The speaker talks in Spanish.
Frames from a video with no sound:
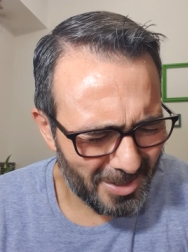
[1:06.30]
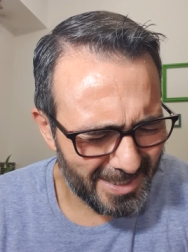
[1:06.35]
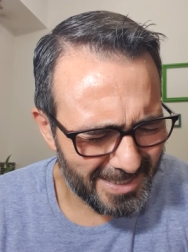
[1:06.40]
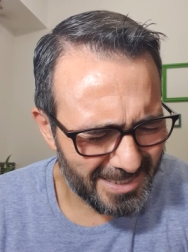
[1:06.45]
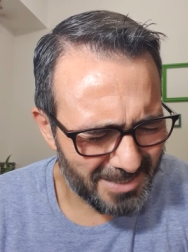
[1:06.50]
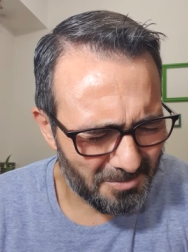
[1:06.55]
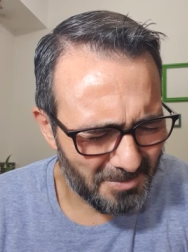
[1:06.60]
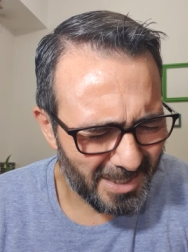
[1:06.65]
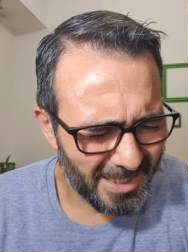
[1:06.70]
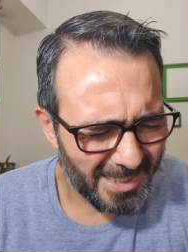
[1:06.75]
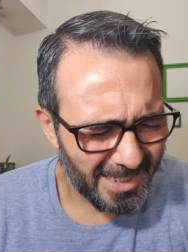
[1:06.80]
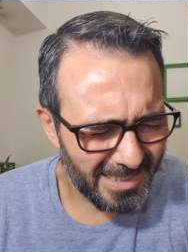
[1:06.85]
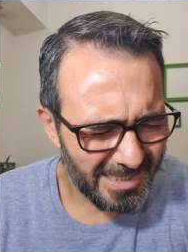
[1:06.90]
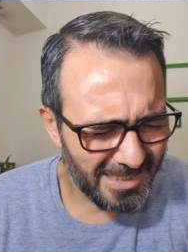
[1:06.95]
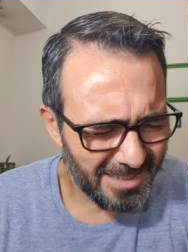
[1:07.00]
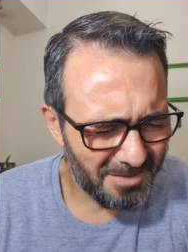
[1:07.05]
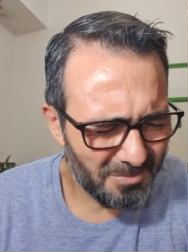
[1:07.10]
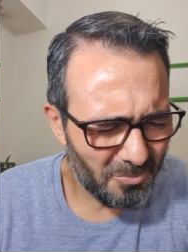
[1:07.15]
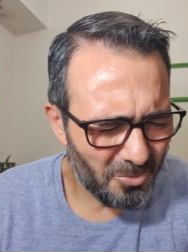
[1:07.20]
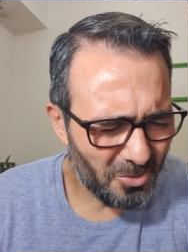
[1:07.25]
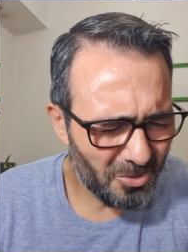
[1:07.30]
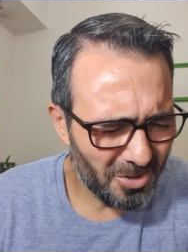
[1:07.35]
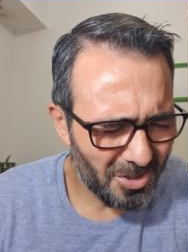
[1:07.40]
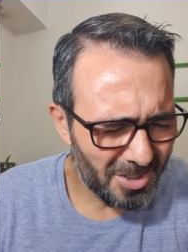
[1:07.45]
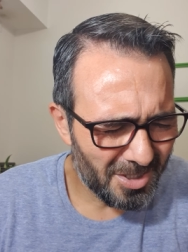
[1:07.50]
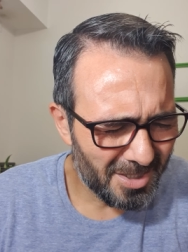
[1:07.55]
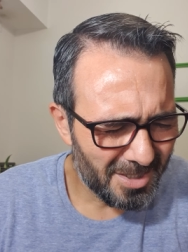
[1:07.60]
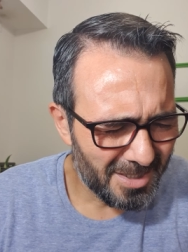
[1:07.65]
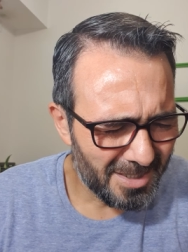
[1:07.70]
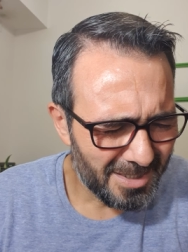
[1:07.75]
ese mecanismo
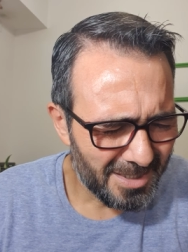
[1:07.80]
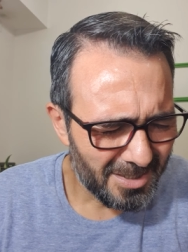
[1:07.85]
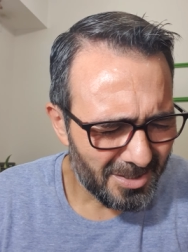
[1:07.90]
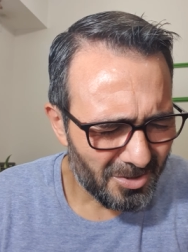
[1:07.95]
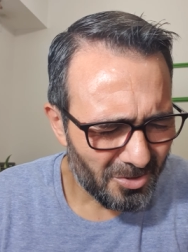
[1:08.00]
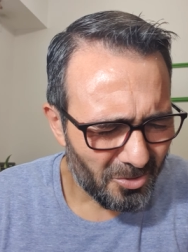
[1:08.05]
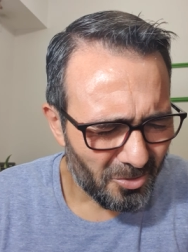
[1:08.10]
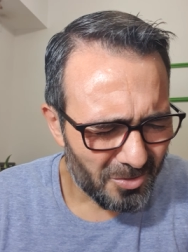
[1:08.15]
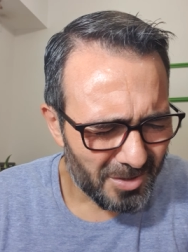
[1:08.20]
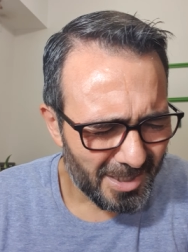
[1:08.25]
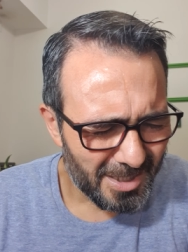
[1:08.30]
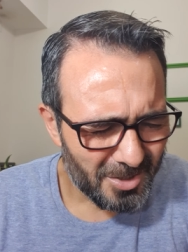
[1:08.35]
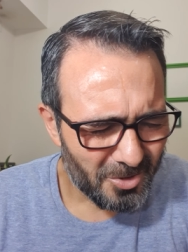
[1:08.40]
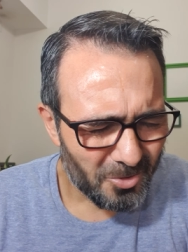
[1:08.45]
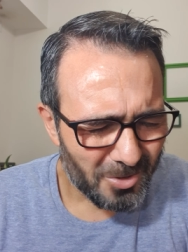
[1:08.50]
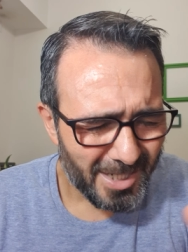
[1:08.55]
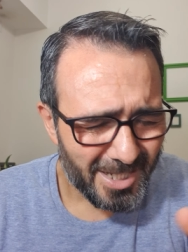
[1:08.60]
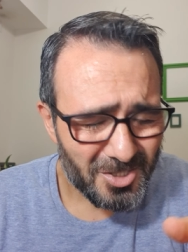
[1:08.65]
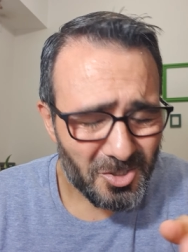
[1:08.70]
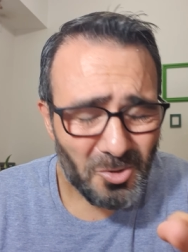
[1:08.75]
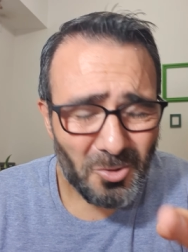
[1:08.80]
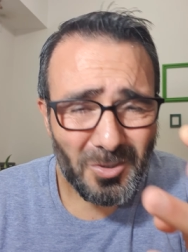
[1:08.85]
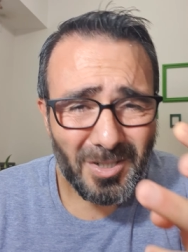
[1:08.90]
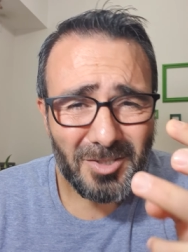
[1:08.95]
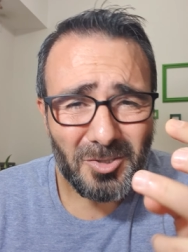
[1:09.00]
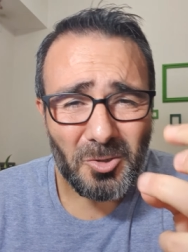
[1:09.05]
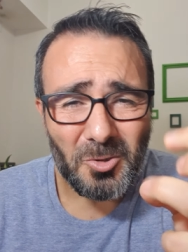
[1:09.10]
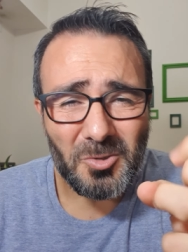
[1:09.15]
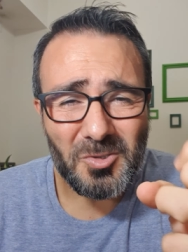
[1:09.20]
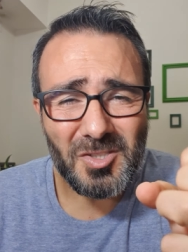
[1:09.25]
con el corazón
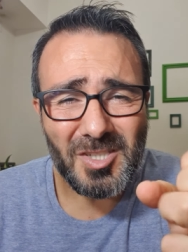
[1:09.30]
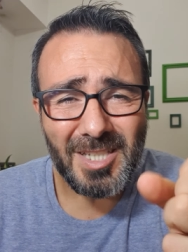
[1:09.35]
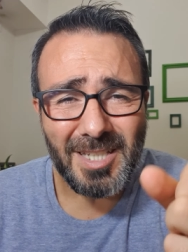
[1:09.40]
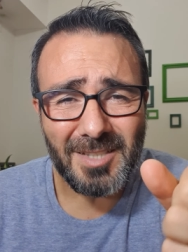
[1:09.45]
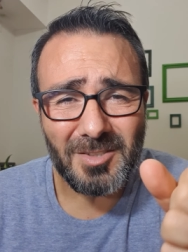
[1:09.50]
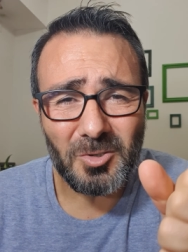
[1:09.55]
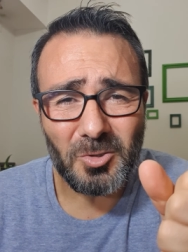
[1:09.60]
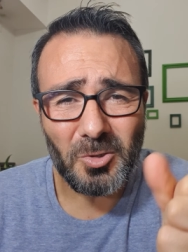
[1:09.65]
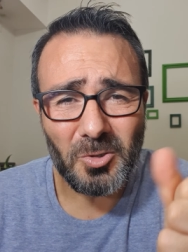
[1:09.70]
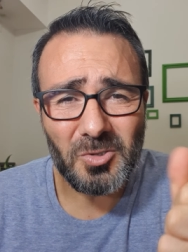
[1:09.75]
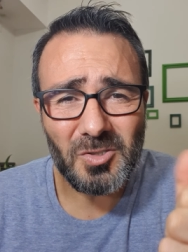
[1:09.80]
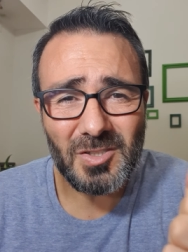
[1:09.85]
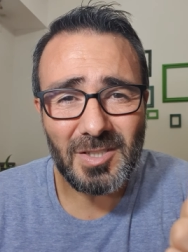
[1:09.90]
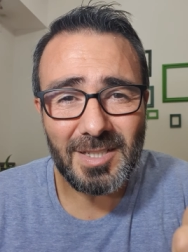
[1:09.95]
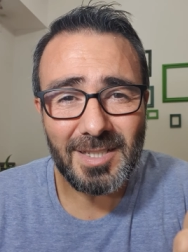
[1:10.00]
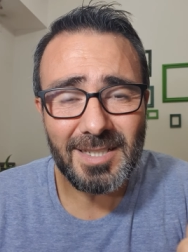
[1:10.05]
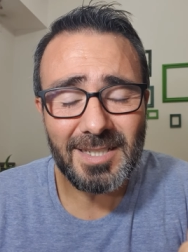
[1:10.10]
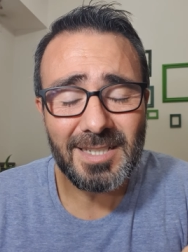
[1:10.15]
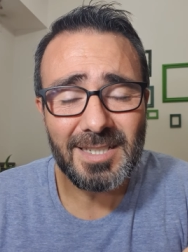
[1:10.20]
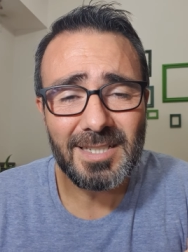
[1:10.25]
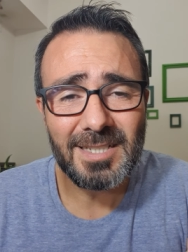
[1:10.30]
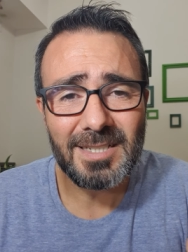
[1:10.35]
retorciéndose